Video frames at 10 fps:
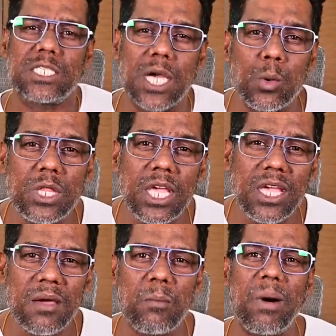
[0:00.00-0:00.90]
சவுதி
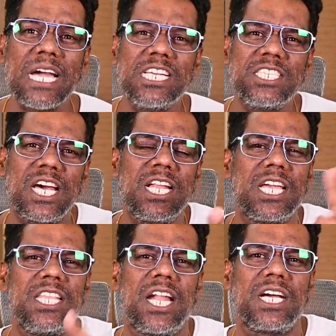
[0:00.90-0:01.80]

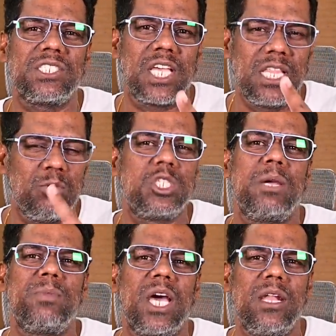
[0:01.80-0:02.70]
பாகிஸ்தானுக்கு எதிராக செய்த
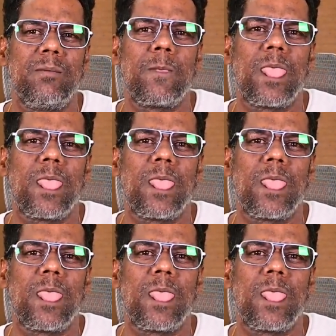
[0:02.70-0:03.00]
விஷயம்தான்